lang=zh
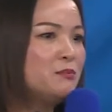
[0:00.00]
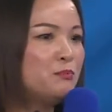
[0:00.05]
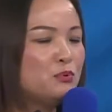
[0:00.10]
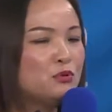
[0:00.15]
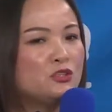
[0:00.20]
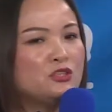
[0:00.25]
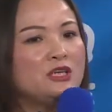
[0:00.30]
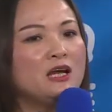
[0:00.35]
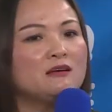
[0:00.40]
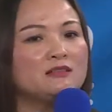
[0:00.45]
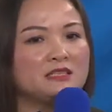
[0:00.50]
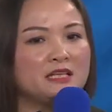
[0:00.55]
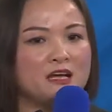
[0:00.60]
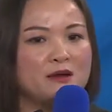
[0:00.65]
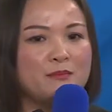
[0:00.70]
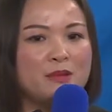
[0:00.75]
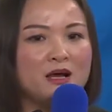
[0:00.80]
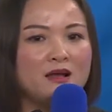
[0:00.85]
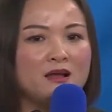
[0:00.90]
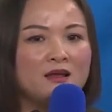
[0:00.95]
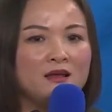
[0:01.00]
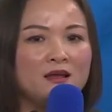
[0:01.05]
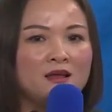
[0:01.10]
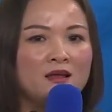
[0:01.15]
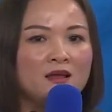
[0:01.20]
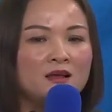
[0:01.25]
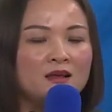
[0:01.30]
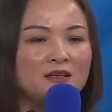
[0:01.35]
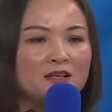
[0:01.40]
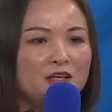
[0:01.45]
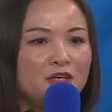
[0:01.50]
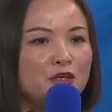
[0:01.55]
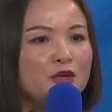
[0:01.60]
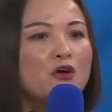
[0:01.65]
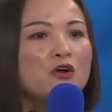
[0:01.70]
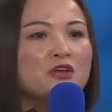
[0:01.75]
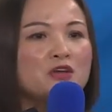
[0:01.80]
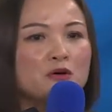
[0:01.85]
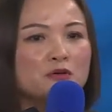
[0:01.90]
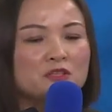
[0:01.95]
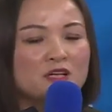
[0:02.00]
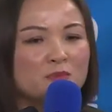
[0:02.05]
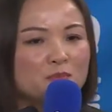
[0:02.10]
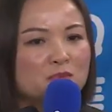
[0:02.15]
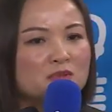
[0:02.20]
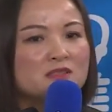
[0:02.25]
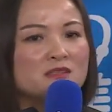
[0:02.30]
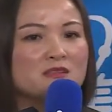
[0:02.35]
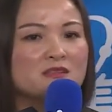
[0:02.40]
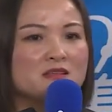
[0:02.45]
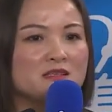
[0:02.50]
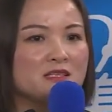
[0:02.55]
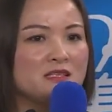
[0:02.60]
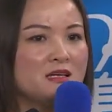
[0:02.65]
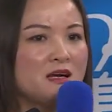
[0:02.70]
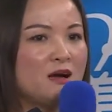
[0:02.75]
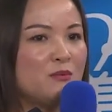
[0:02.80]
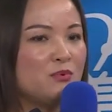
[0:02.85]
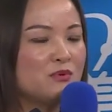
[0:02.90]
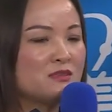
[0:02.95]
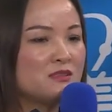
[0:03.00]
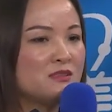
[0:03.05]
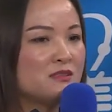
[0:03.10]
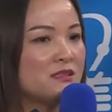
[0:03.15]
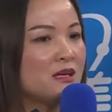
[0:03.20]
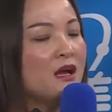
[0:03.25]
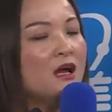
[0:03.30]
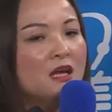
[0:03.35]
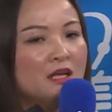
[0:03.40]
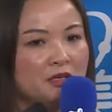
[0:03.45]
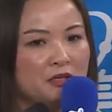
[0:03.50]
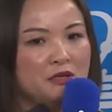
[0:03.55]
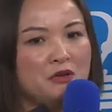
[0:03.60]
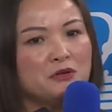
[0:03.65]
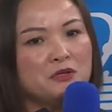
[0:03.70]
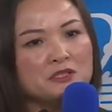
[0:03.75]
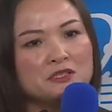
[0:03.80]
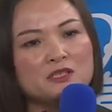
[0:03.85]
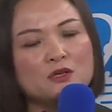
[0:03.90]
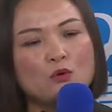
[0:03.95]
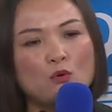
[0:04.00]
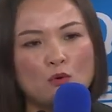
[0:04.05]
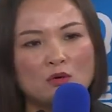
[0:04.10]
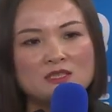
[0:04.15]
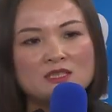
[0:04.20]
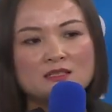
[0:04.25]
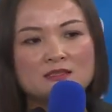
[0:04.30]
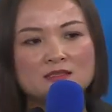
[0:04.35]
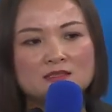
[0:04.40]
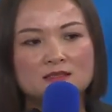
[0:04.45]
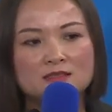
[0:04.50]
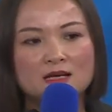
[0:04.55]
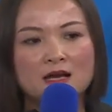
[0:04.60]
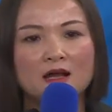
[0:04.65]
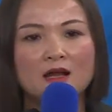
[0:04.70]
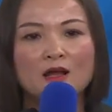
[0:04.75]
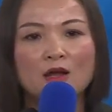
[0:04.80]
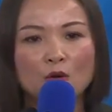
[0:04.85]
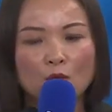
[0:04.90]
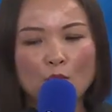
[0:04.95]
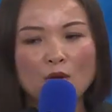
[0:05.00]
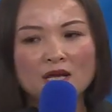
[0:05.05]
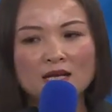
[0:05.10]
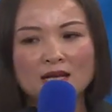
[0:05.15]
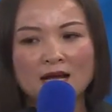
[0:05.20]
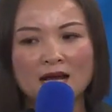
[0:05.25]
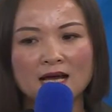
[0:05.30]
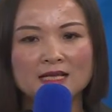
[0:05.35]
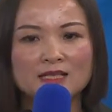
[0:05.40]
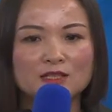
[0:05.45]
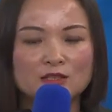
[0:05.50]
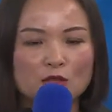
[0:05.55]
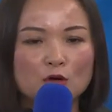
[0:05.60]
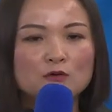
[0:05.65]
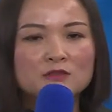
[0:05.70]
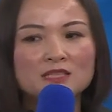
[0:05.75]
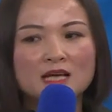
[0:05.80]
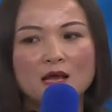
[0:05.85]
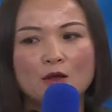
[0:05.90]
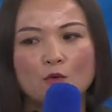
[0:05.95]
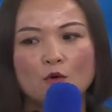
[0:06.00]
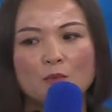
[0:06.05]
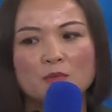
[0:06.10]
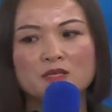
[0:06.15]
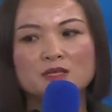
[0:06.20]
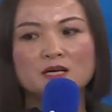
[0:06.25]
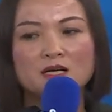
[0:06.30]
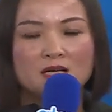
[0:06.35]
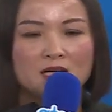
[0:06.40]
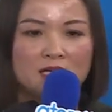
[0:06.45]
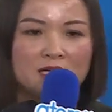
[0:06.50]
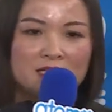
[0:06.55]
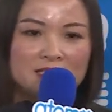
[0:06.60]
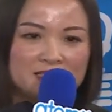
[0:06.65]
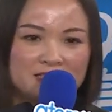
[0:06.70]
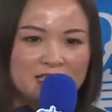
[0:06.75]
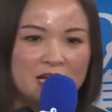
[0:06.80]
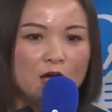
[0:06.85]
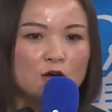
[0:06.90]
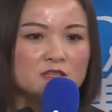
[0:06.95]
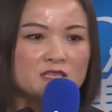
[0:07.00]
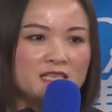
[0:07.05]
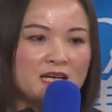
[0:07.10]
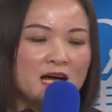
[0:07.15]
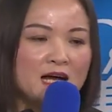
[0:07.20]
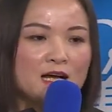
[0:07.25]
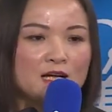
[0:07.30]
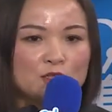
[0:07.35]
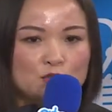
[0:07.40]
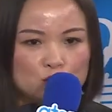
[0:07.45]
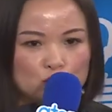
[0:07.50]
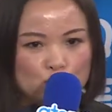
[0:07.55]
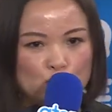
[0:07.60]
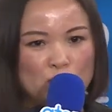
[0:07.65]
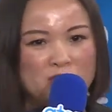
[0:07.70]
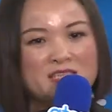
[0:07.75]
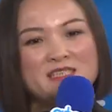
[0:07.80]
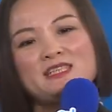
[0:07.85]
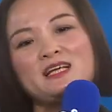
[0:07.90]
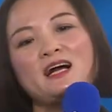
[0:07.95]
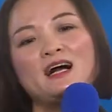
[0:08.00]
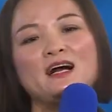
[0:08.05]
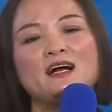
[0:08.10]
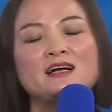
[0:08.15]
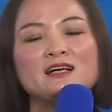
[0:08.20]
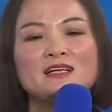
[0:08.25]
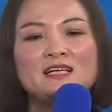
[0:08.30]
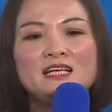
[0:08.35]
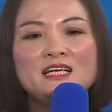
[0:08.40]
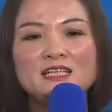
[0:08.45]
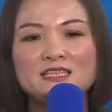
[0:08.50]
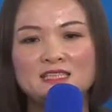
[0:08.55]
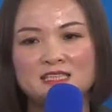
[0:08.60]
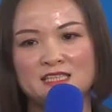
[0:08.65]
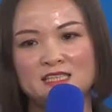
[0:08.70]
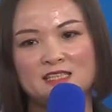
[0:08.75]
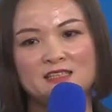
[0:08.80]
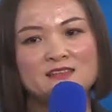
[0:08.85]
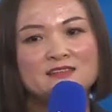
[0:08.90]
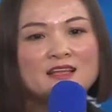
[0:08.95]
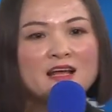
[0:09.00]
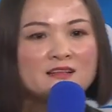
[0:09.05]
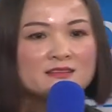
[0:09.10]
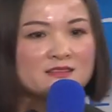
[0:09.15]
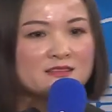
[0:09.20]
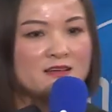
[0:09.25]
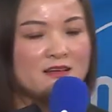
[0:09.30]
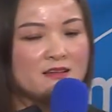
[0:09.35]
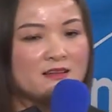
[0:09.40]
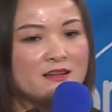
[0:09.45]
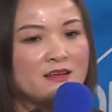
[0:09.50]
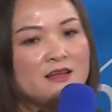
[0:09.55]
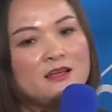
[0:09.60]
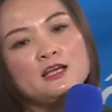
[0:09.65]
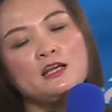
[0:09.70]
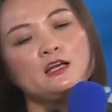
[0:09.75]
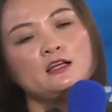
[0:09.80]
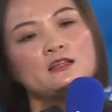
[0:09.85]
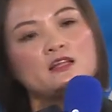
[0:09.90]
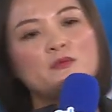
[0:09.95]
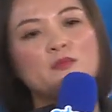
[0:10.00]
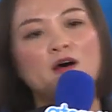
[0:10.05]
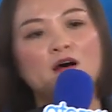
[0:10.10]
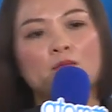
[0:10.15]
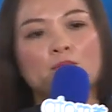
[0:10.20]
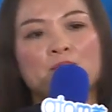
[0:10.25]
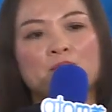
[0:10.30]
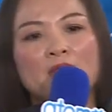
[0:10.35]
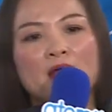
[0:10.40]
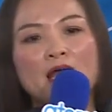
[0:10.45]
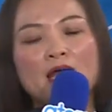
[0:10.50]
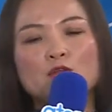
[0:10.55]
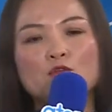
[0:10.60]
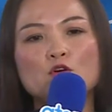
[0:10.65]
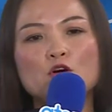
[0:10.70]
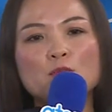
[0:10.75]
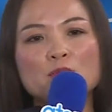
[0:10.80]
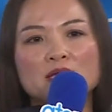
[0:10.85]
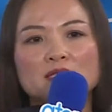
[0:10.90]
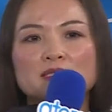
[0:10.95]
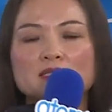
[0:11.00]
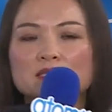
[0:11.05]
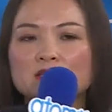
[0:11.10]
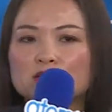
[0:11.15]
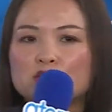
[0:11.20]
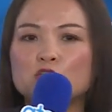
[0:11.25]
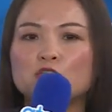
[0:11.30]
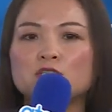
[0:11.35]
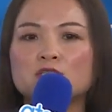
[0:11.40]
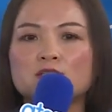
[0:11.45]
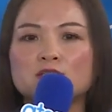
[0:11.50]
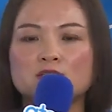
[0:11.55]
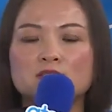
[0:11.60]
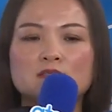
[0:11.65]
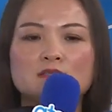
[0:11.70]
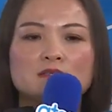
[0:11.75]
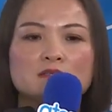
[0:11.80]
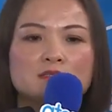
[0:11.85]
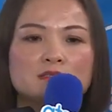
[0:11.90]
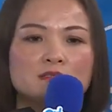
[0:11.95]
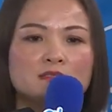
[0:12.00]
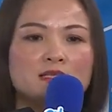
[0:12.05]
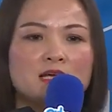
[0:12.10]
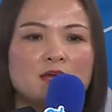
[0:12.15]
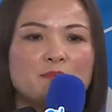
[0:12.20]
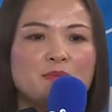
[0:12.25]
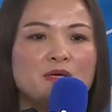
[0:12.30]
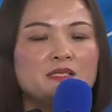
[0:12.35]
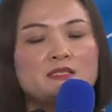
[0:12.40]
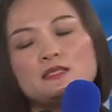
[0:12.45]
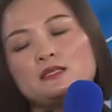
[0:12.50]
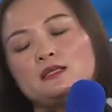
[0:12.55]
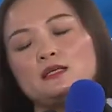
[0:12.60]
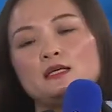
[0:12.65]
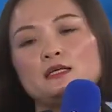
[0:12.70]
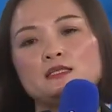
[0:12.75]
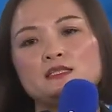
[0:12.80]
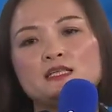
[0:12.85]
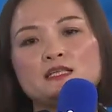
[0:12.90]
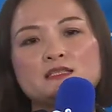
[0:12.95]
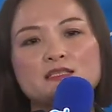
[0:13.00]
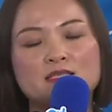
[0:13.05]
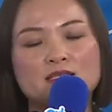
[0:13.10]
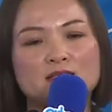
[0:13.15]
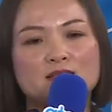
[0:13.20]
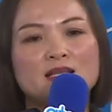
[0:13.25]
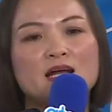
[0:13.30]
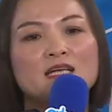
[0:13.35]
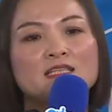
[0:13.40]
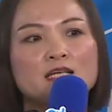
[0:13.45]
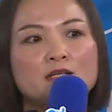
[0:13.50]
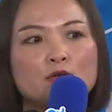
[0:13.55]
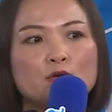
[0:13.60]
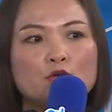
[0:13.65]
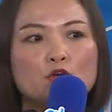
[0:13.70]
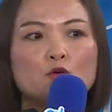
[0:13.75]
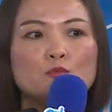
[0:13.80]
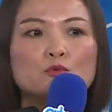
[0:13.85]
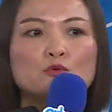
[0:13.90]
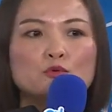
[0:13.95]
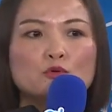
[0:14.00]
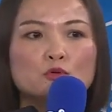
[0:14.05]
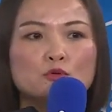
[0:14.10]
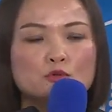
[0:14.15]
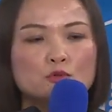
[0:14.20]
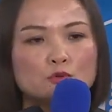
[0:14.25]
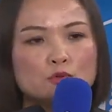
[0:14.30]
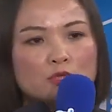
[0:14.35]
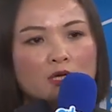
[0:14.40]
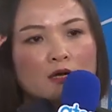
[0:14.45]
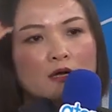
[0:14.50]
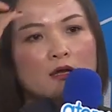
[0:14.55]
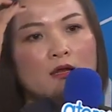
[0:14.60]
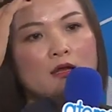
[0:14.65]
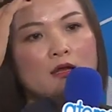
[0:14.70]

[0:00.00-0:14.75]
不需要钱吗？你拥有的不只是新加坡市场，你用的是国际市场，未来都在我们的脚下嘴下，一起诞生。那么。爱多美这个趋势是势在必行，也已经是大家都有目共睹的。